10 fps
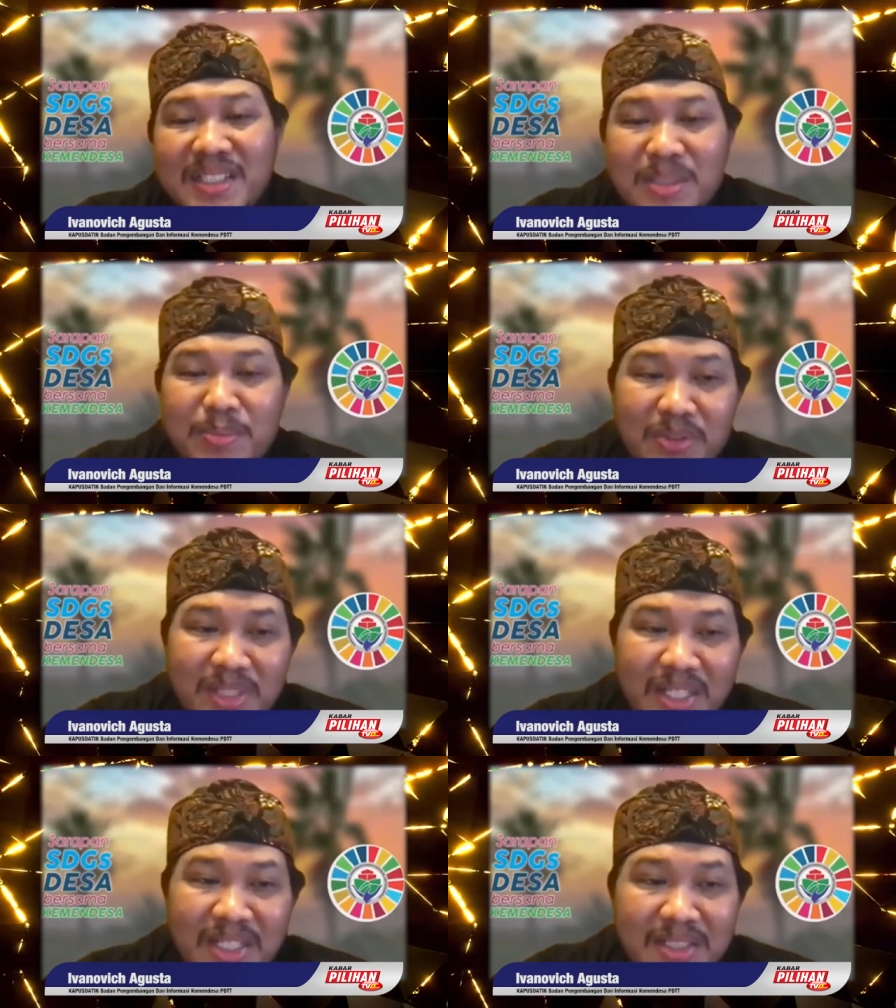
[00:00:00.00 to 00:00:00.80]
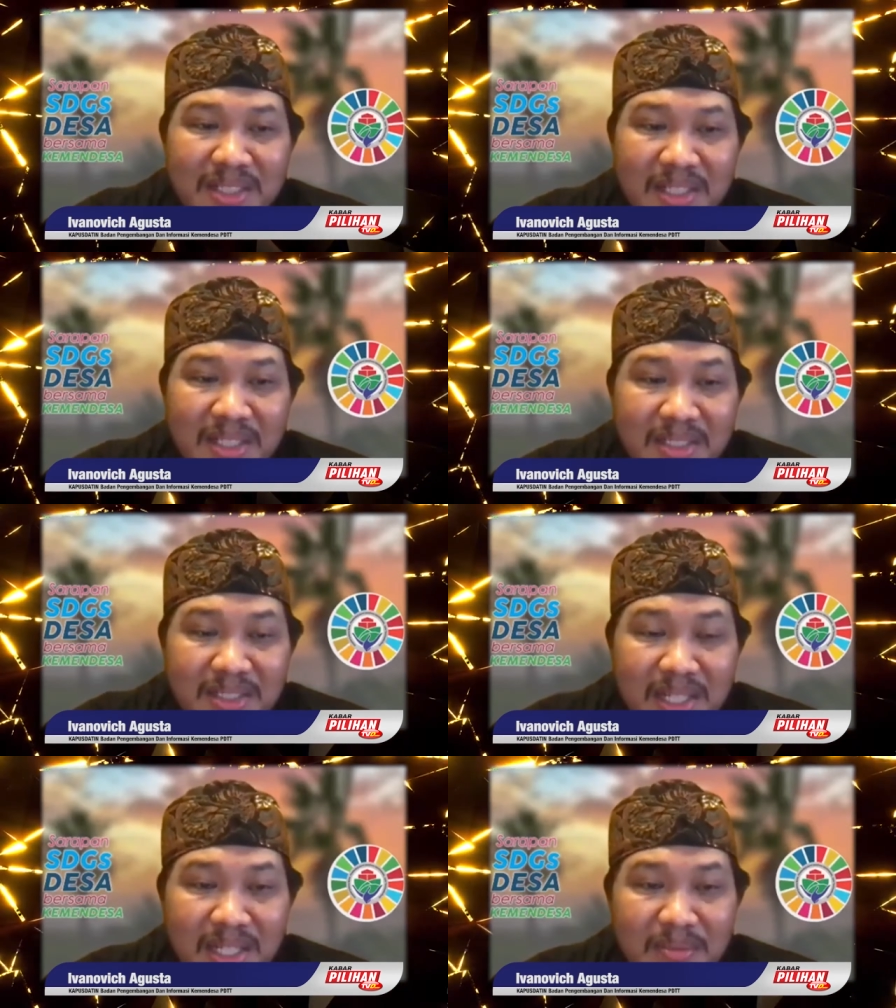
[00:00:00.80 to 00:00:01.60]
sebetulnya di
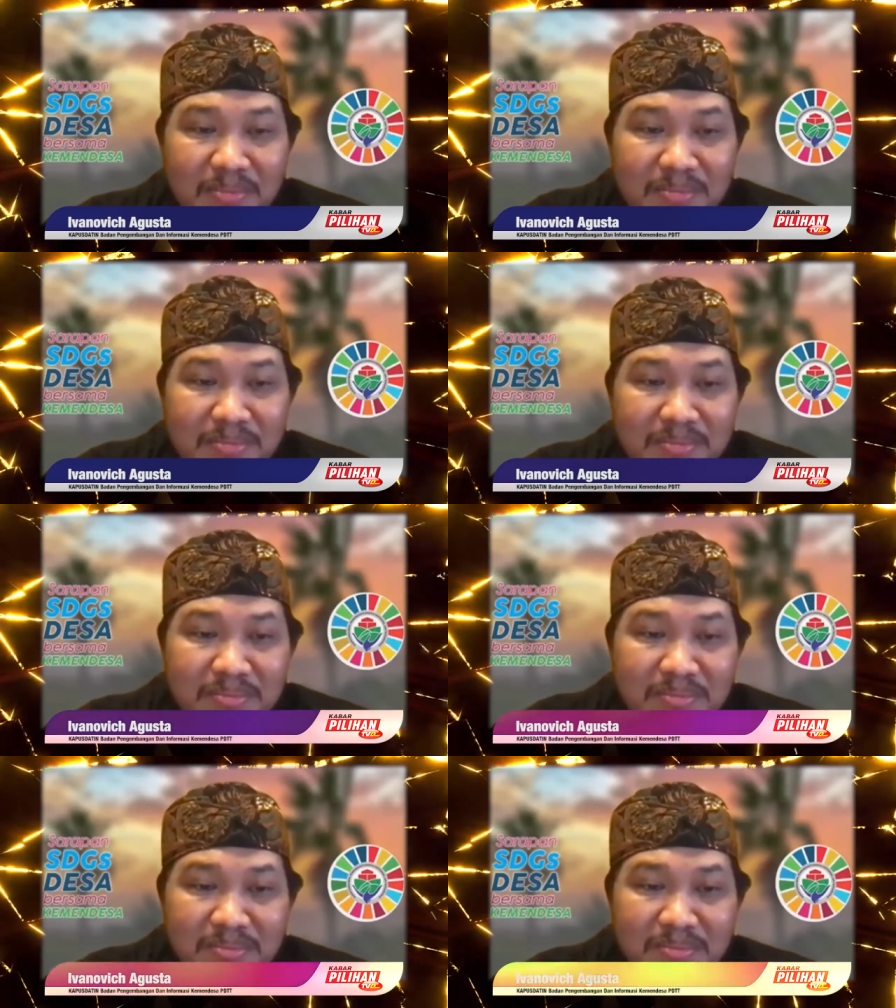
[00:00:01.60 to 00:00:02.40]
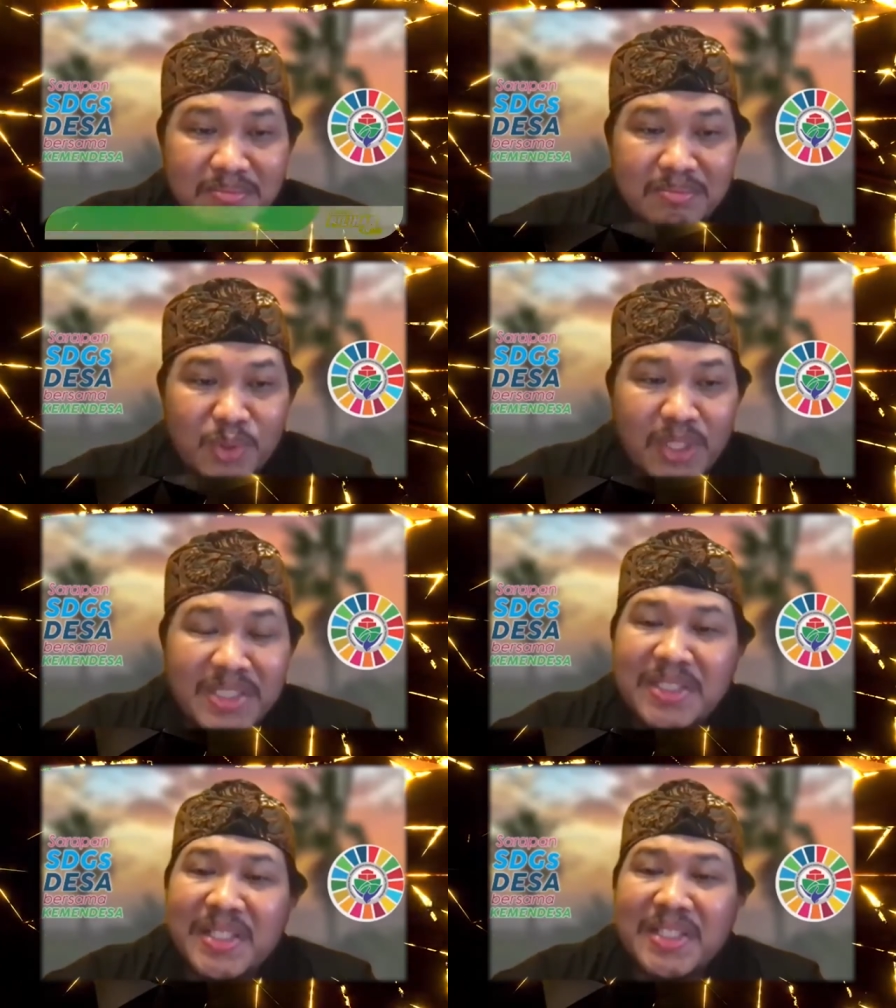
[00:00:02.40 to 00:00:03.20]
dalam potensi
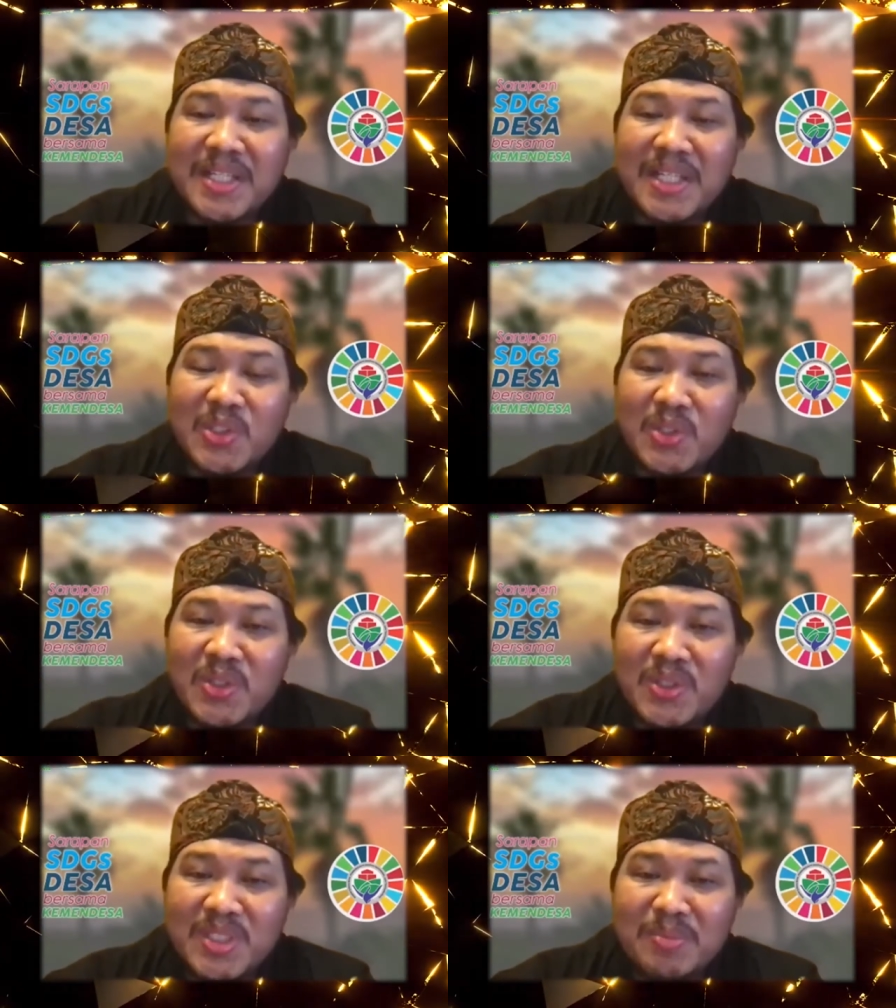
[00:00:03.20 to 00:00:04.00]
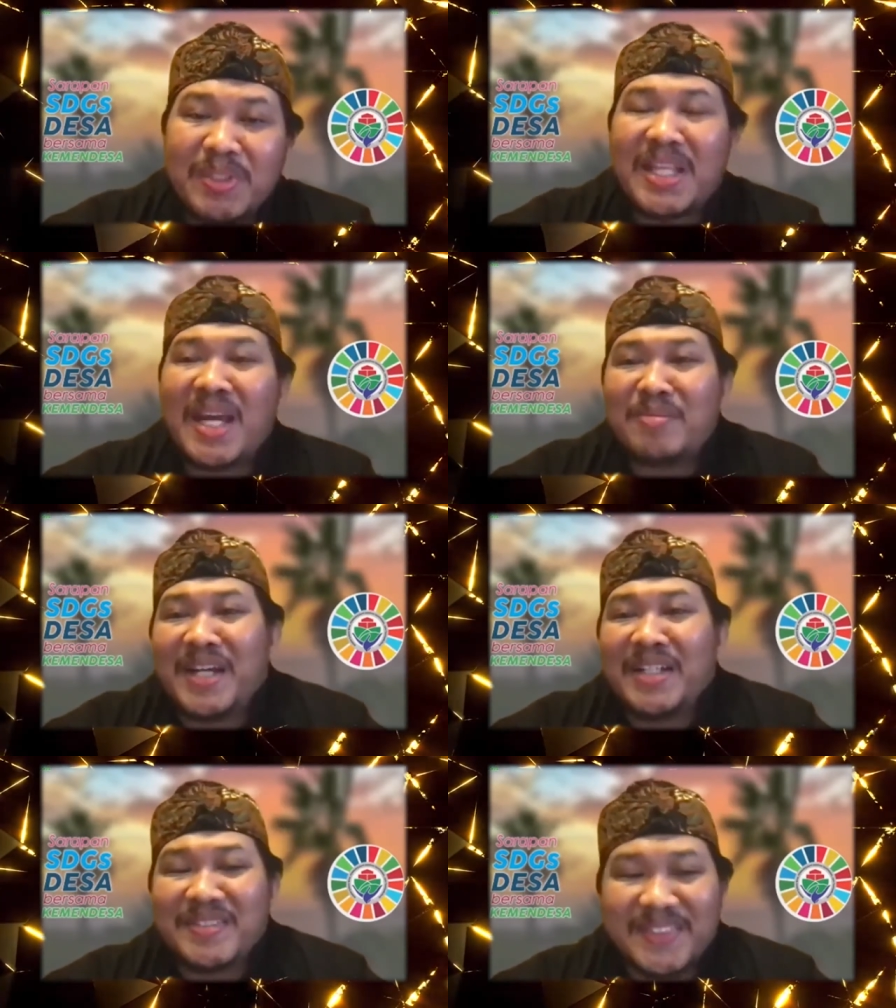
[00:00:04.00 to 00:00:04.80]
desa itu seperti apa.
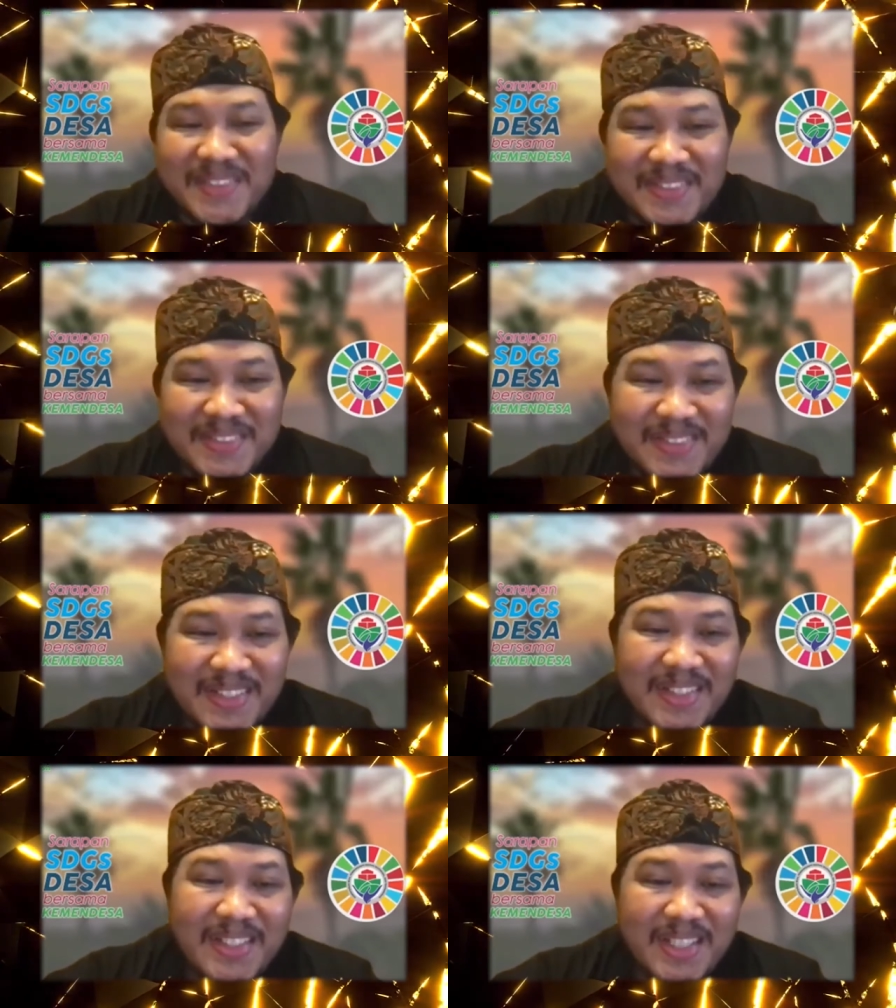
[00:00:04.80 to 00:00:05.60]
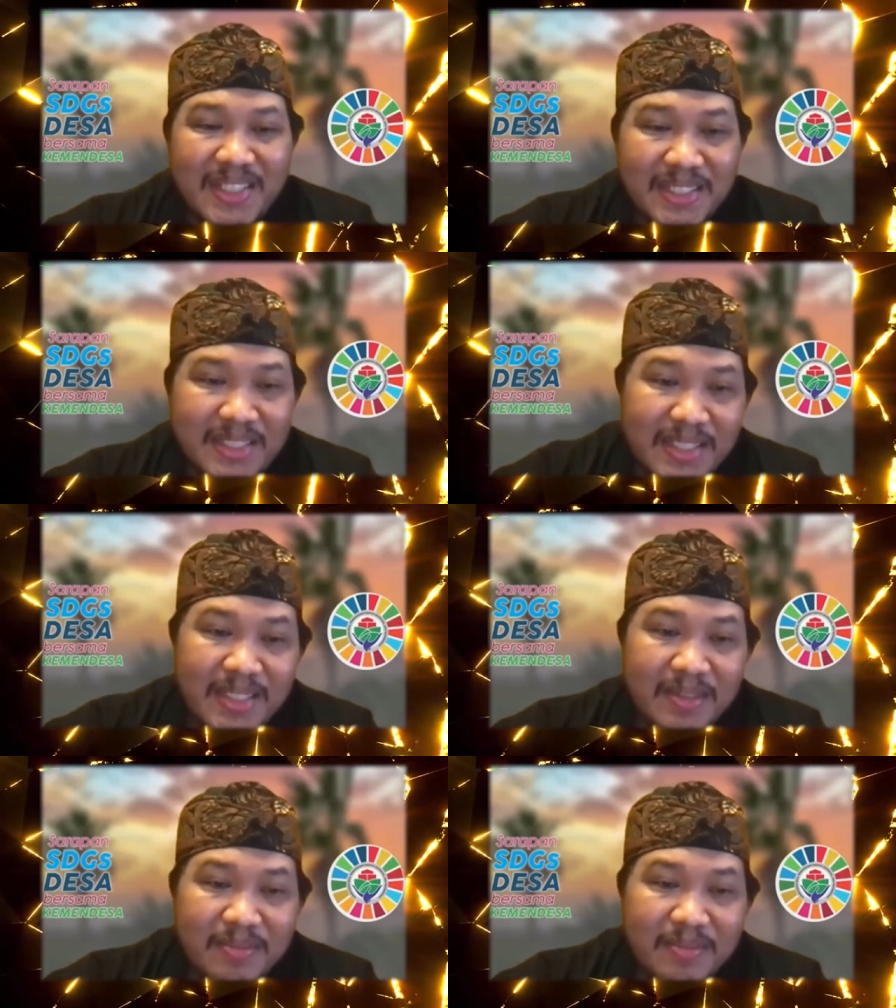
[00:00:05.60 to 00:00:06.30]
Jadi